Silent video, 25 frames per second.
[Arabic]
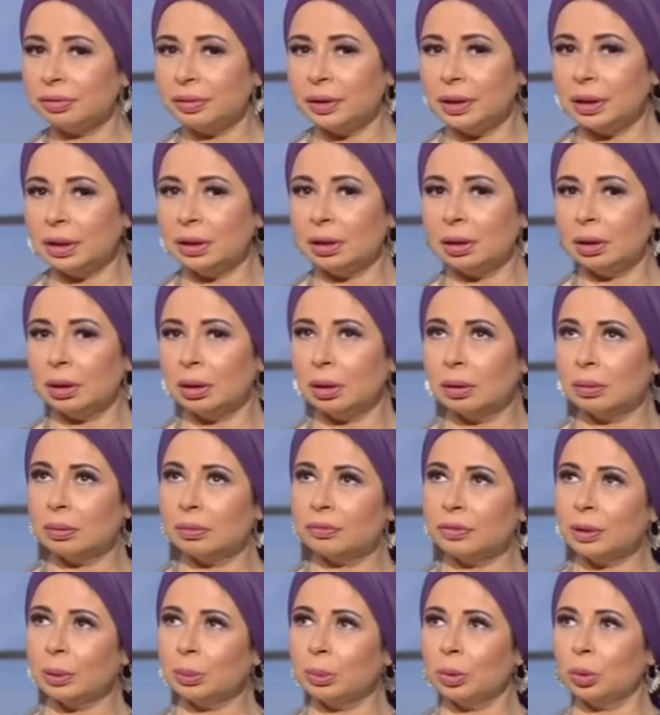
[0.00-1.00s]
في
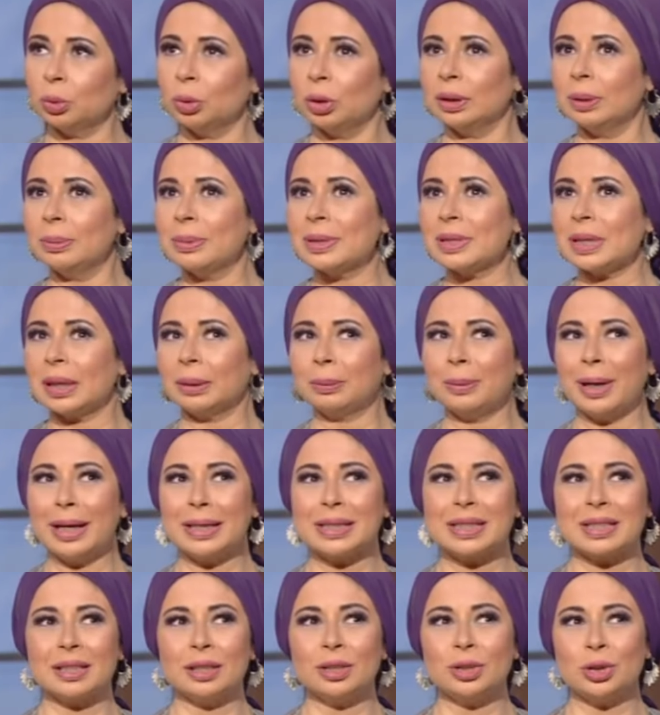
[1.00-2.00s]
في الموضوع ده بس انا ما
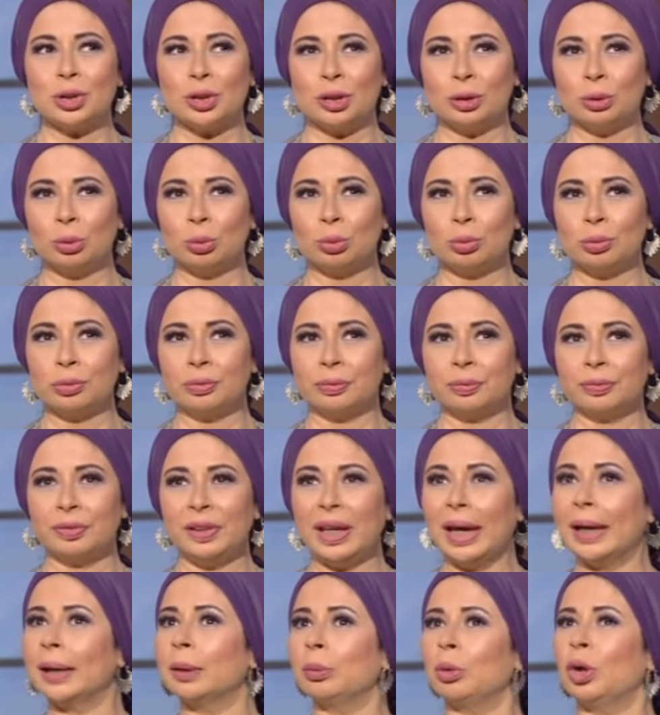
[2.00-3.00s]
حسيتش انه
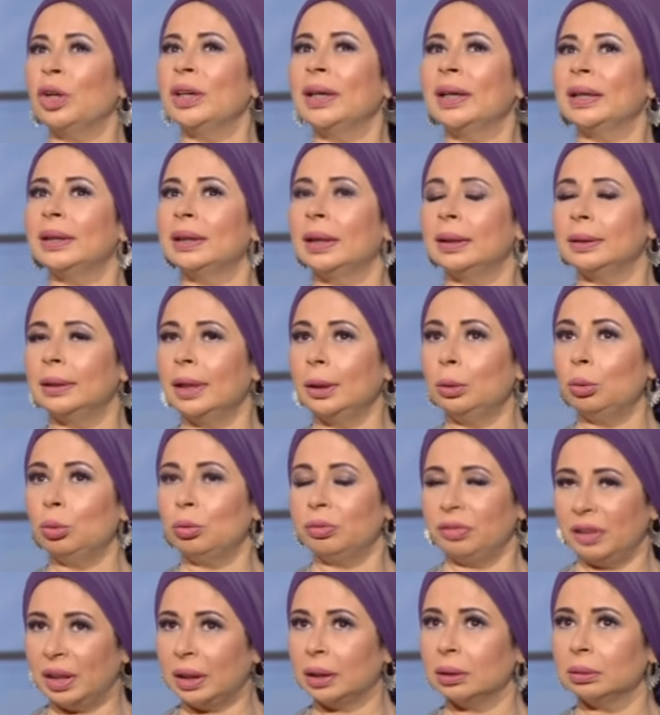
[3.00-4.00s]
في حاجه معينه كانت هتضايقه
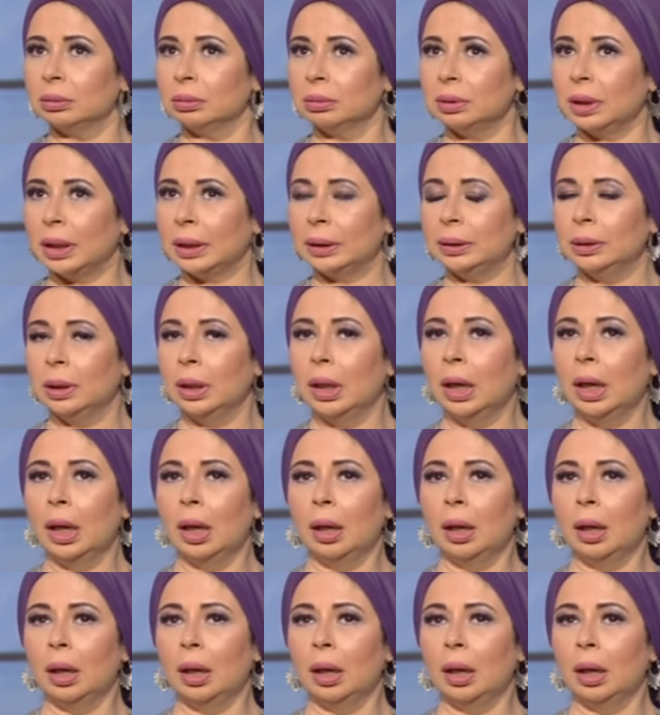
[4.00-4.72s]
فعلا يعني